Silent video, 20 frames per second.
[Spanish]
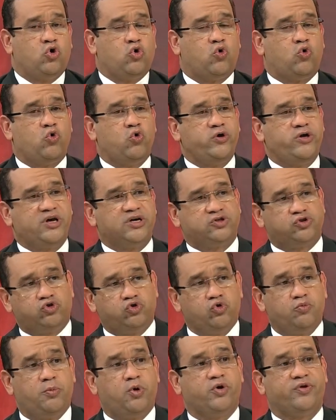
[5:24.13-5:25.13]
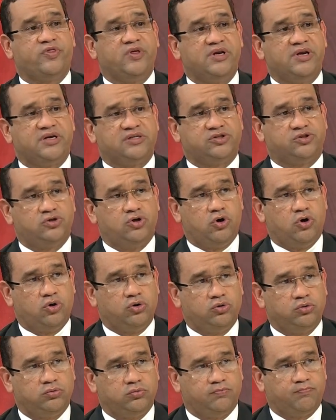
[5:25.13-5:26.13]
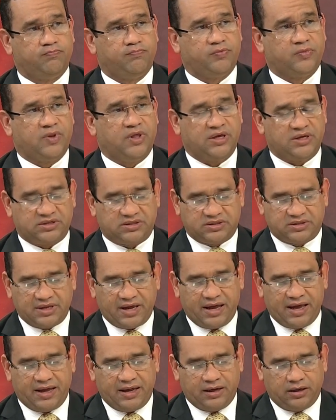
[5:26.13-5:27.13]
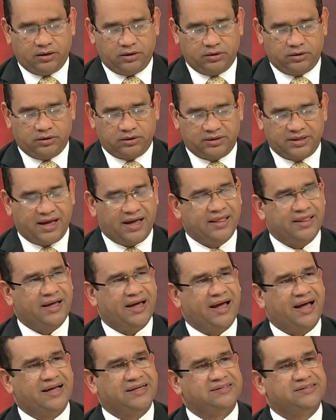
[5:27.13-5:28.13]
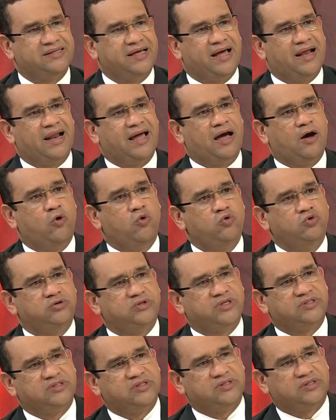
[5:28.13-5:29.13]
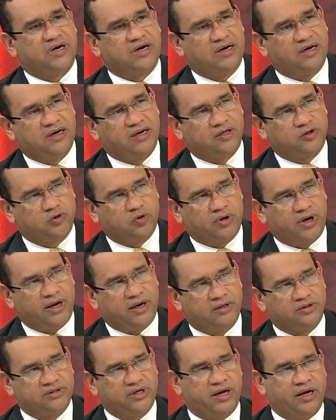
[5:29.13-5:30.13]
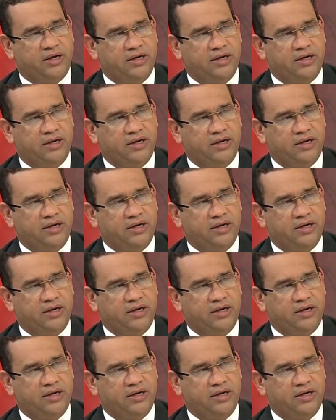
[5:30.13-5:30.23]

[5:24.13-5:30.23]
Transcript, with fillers: cuya subordinación está dada hacia la Junta Central Electoral. O sea,